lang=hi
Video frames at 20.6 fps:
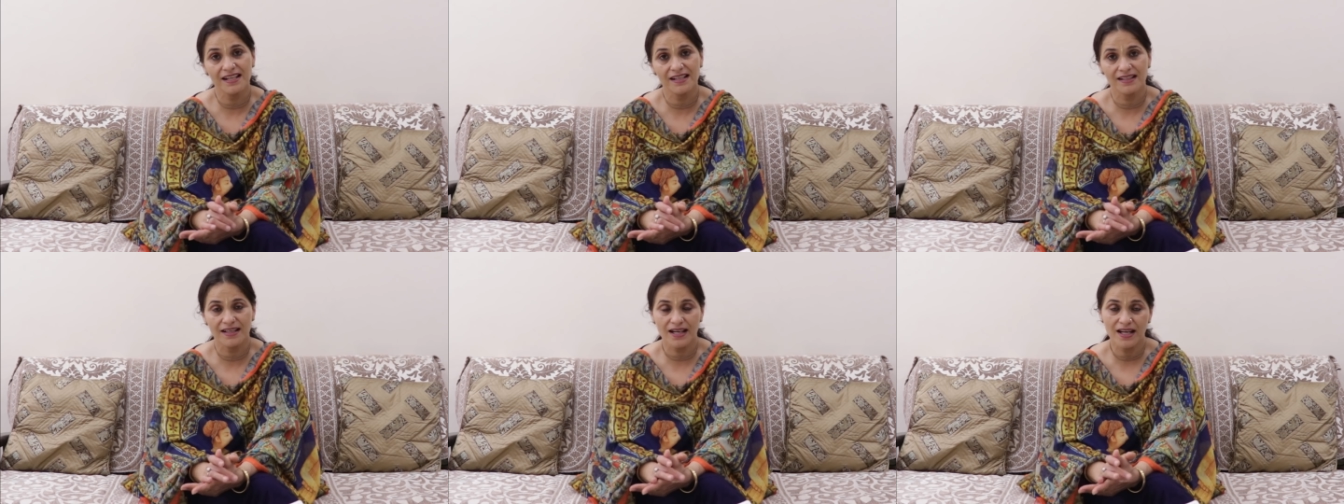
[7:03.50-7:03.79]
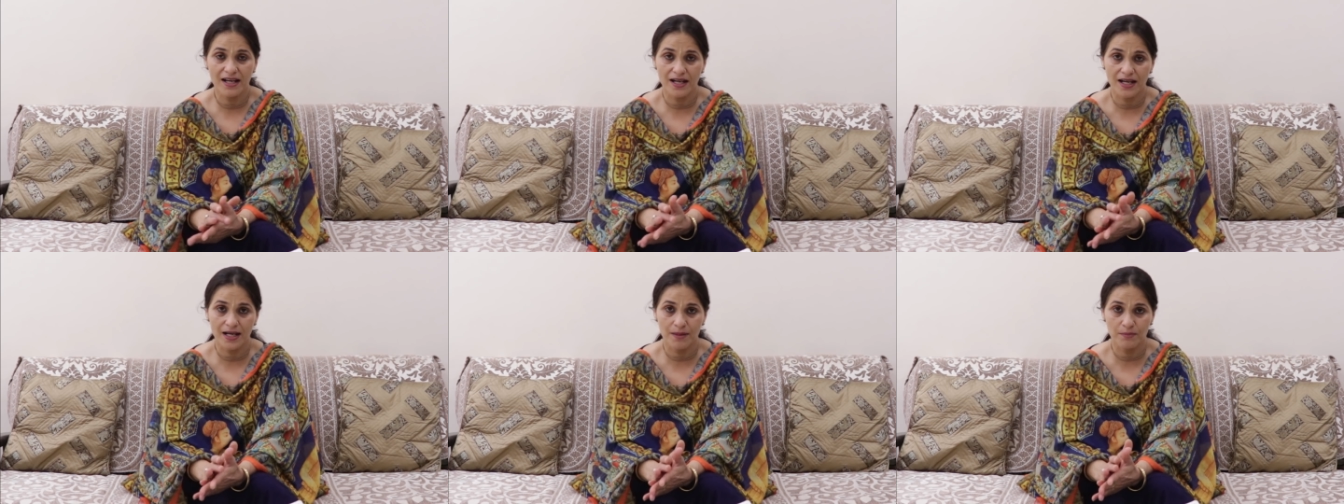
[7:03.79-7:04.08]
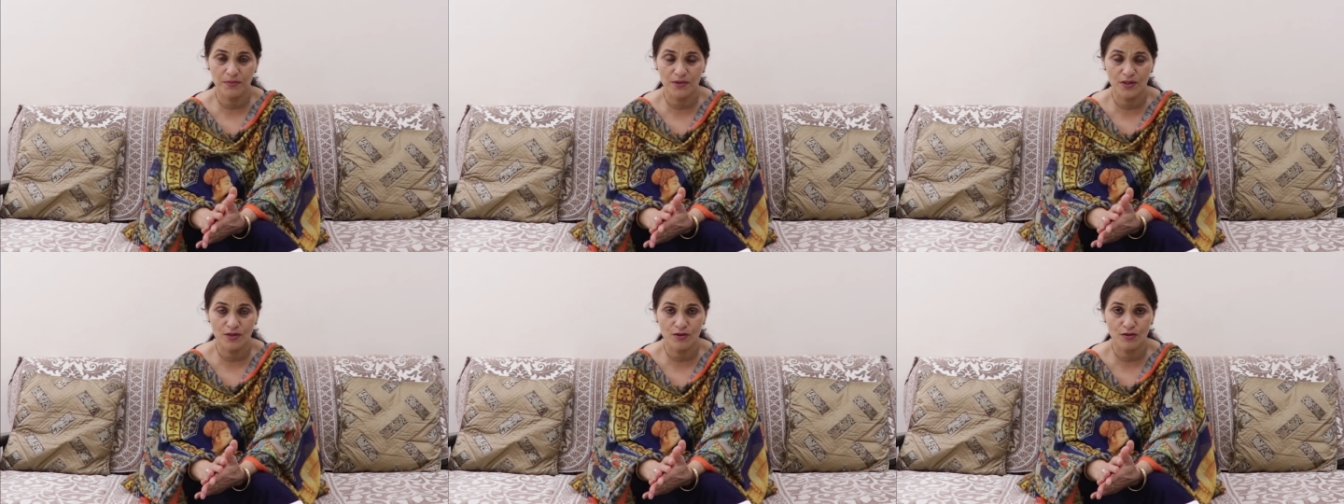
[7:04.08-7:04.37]
करना
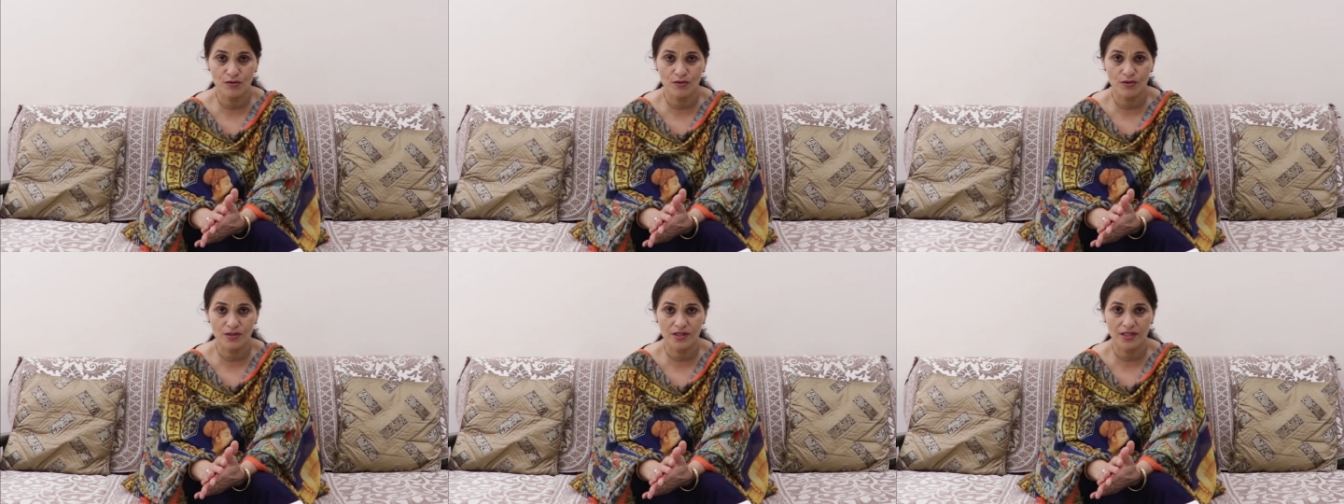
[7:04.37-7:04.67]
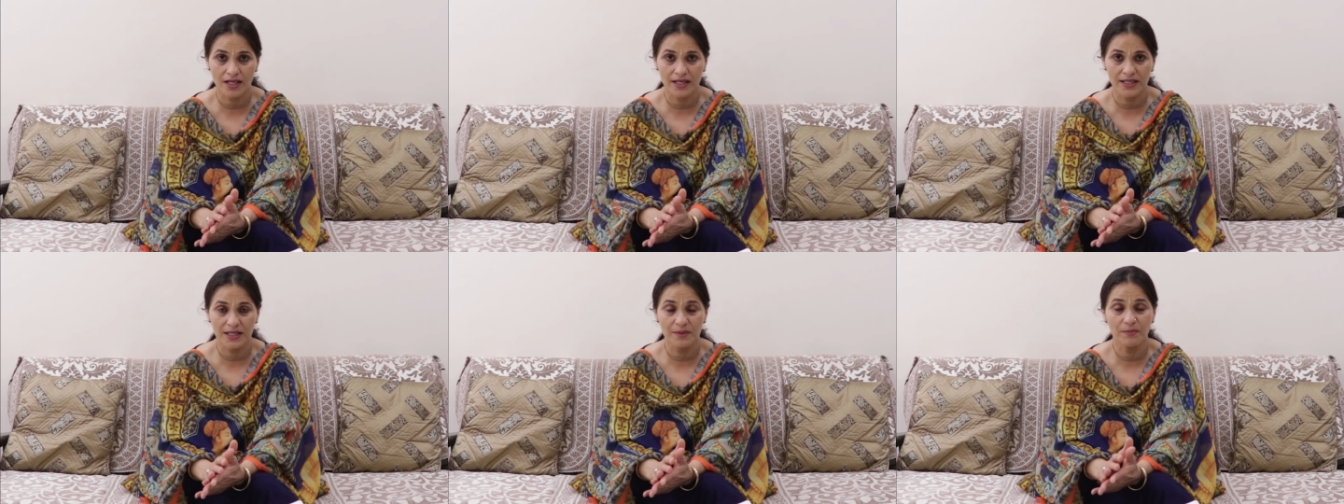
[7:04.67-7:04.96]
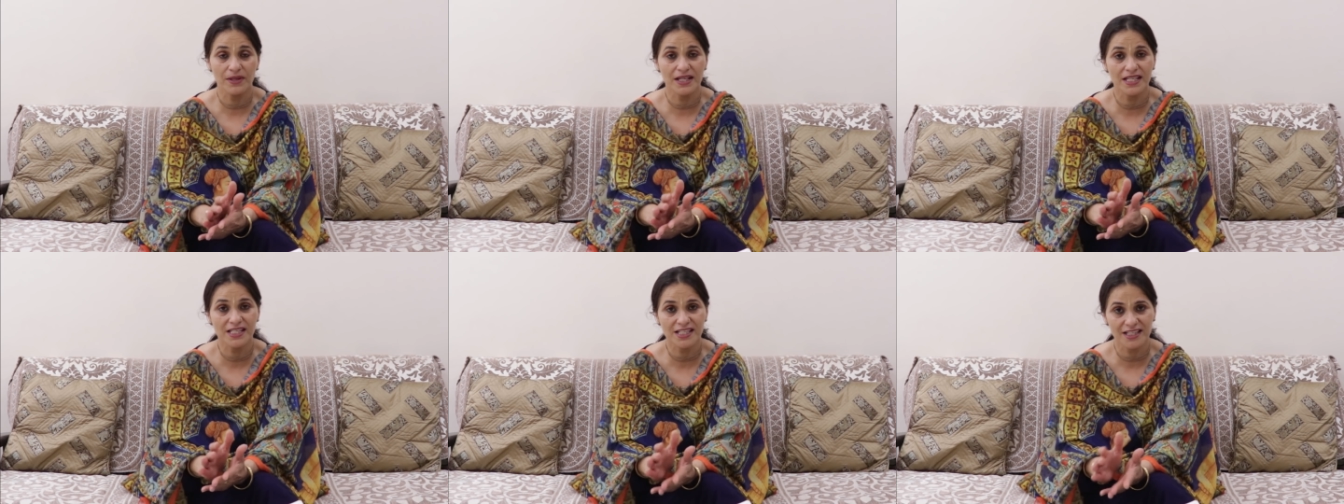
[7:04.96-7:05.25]
आपकी जो सारी
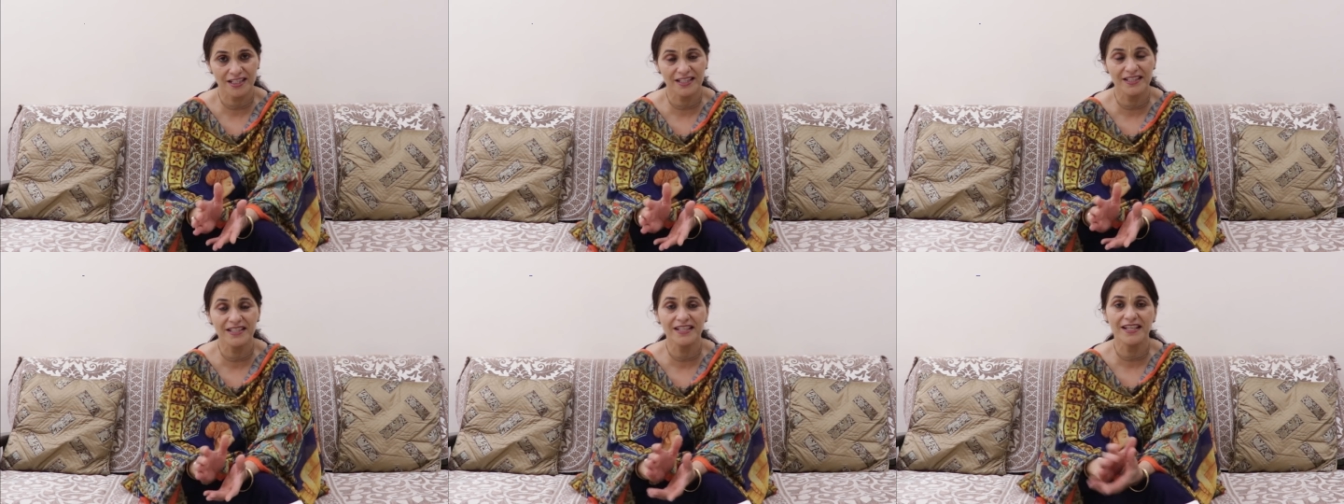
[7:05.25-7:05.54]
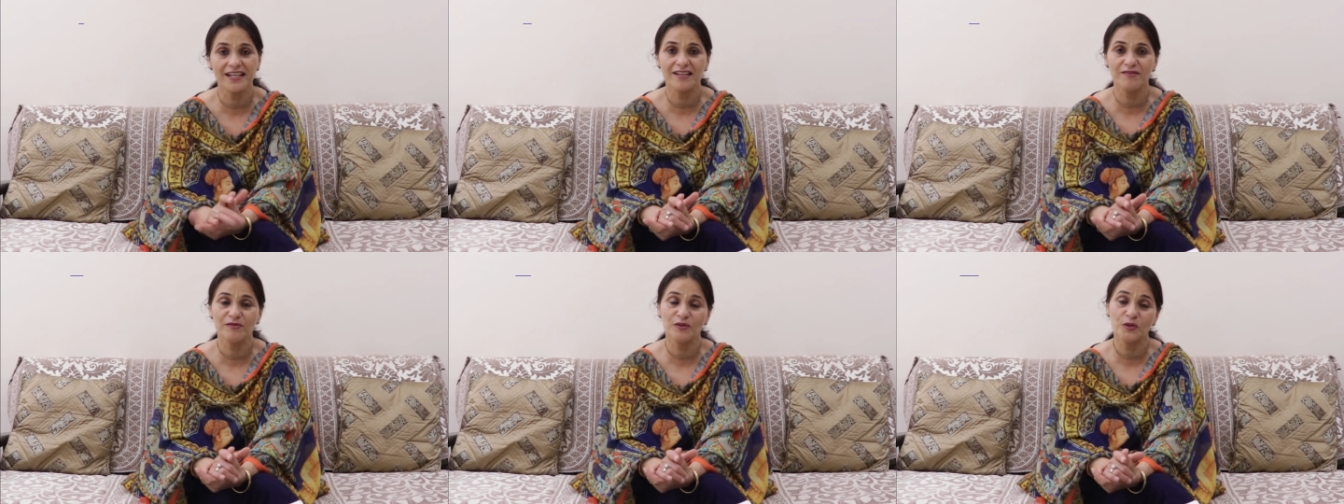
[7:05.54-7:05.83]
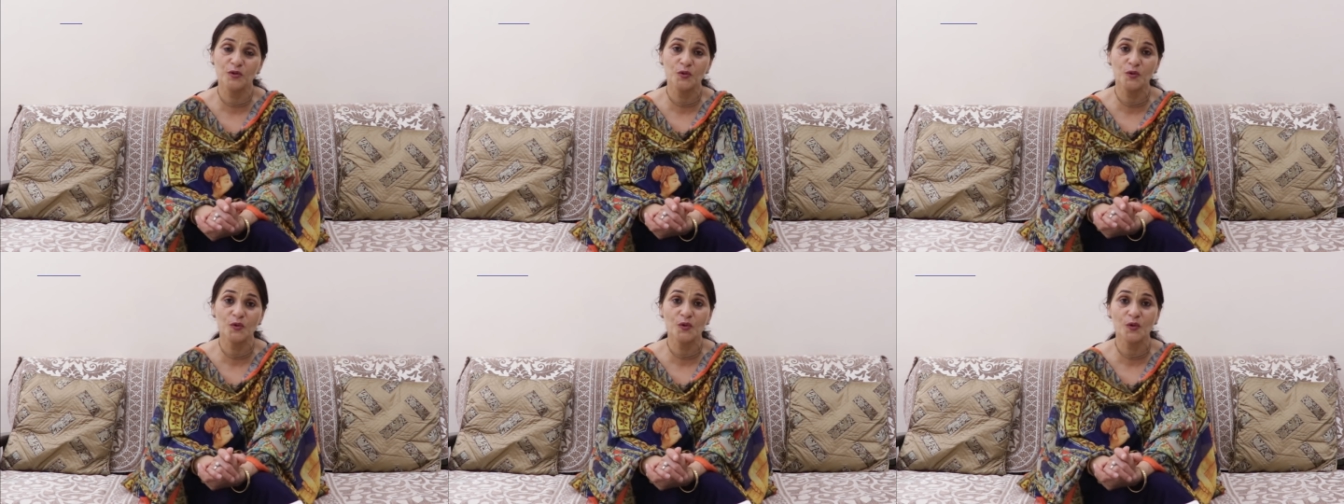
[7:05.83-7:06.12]
परेशानी है
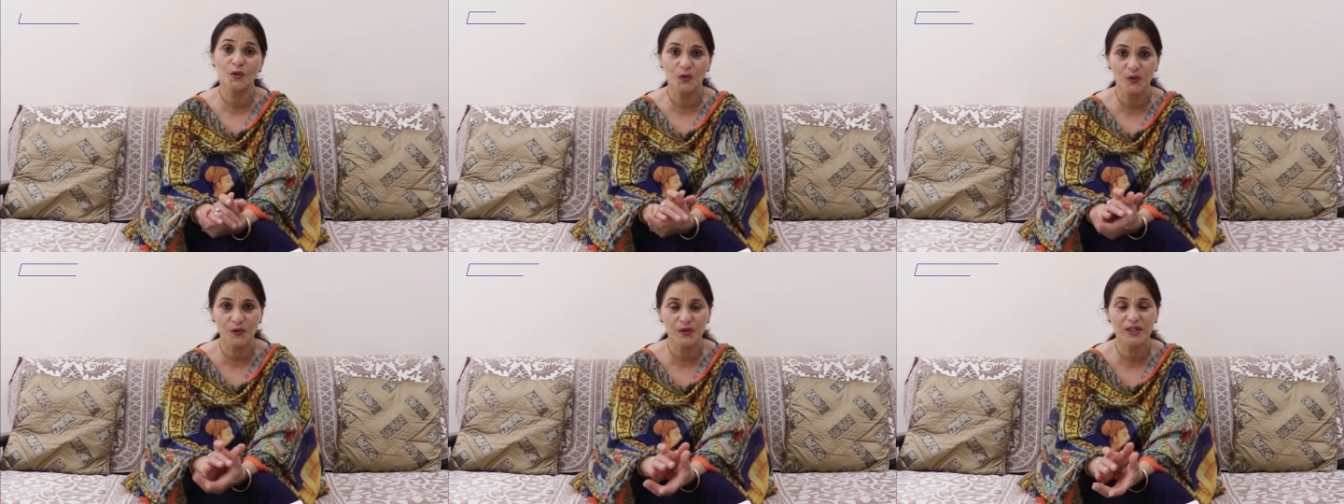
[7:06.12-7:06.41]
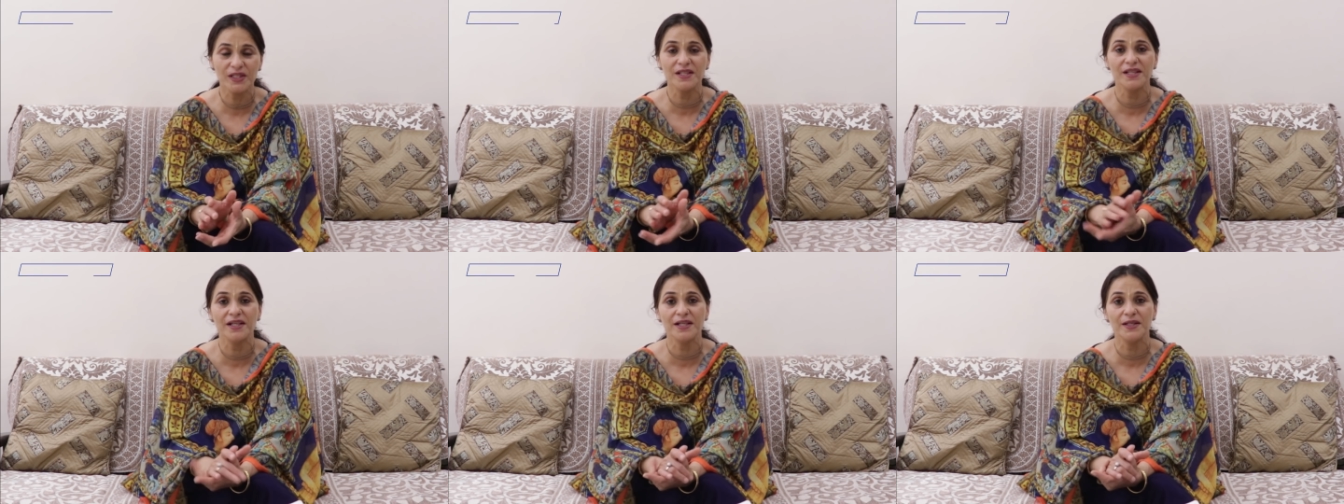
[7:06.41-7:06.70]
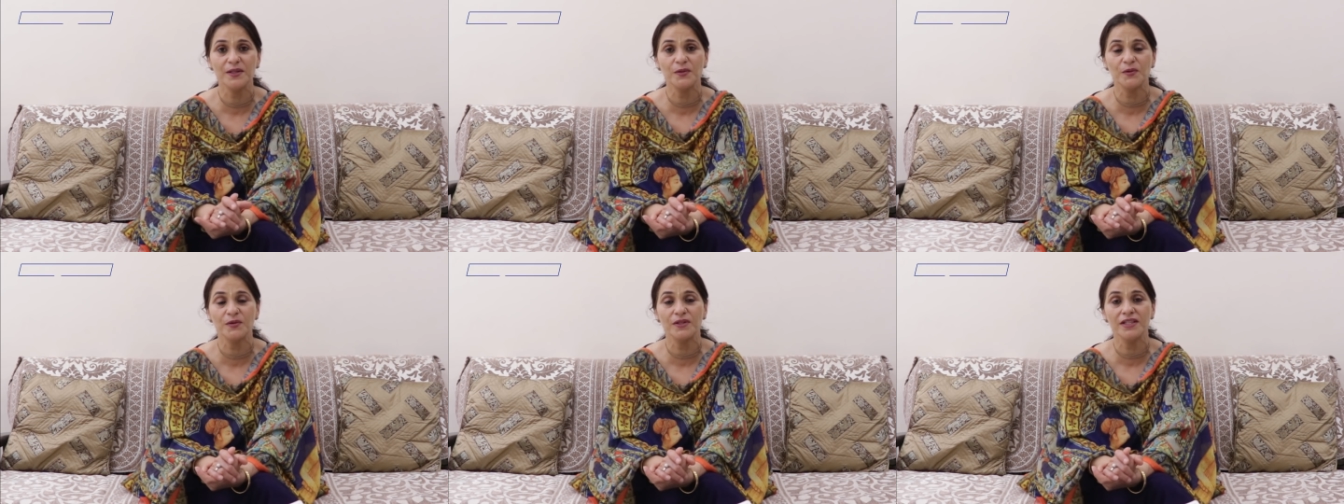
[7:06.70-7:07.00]
वो दूर हो ही
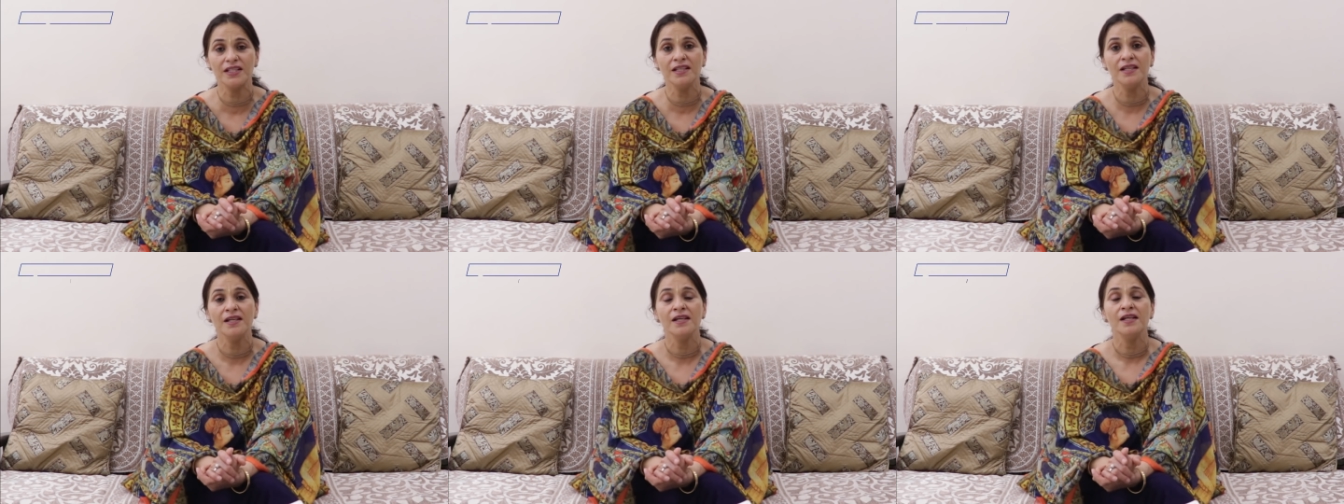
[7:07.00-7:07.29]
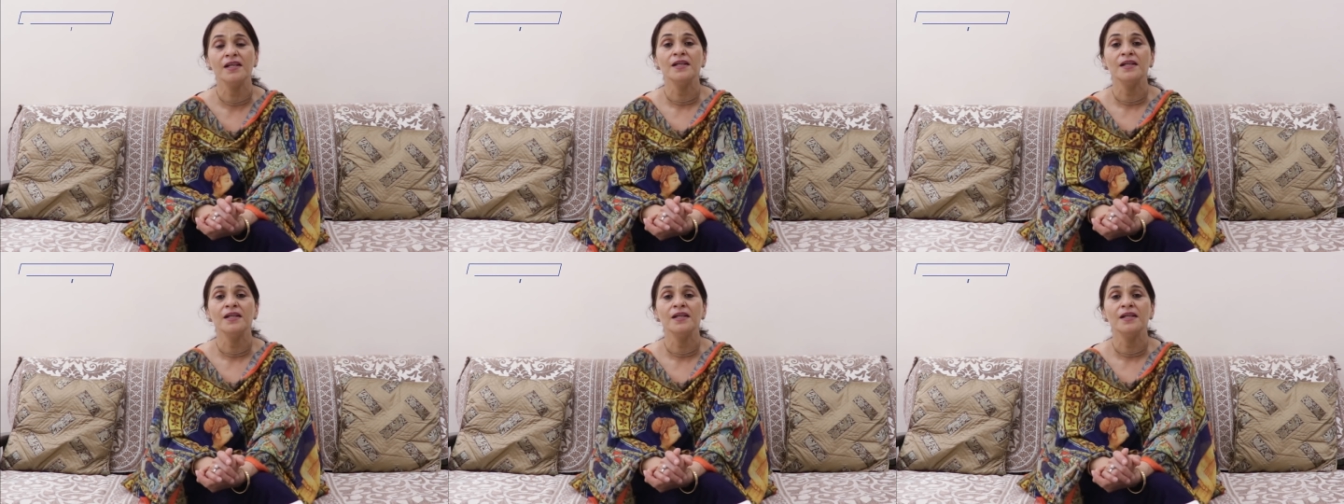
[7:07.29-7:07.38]
गई होगी